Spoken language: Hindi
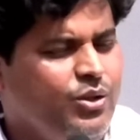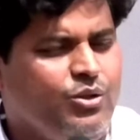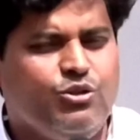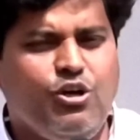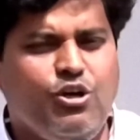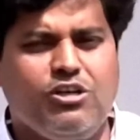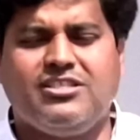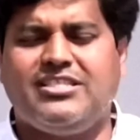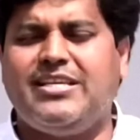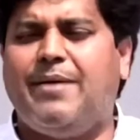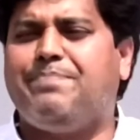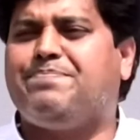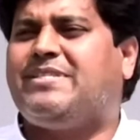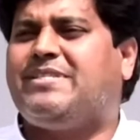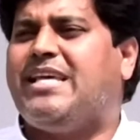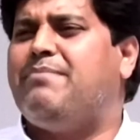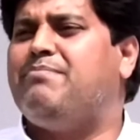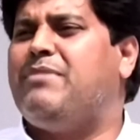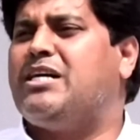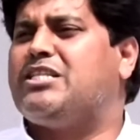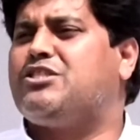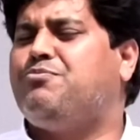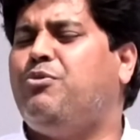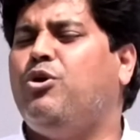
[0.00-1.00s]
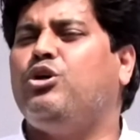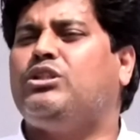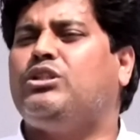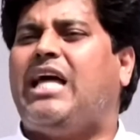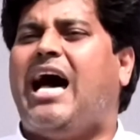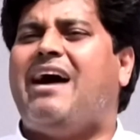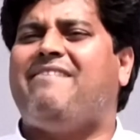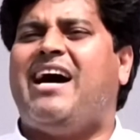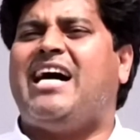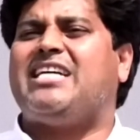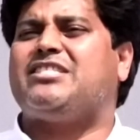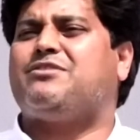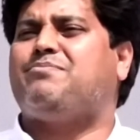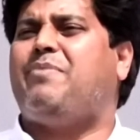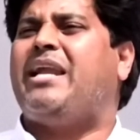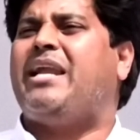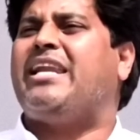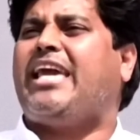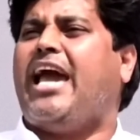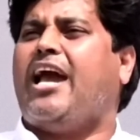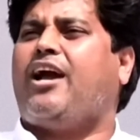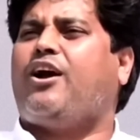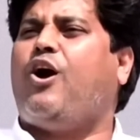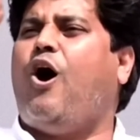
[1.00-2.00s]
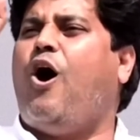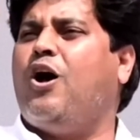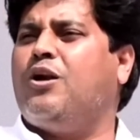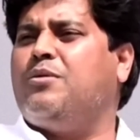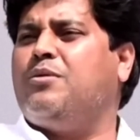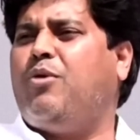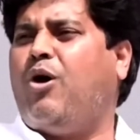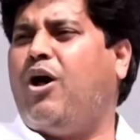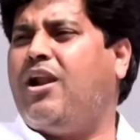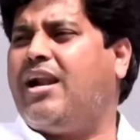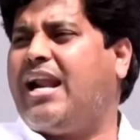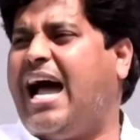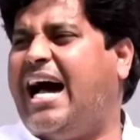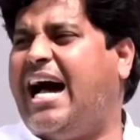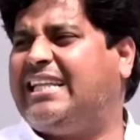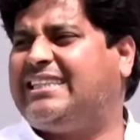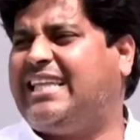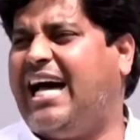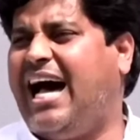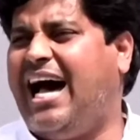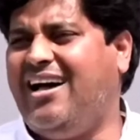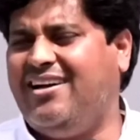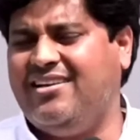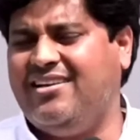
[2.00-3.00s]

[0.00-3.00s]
तो सबसे मजबूत आवाज बनकर कौन बोल रहा था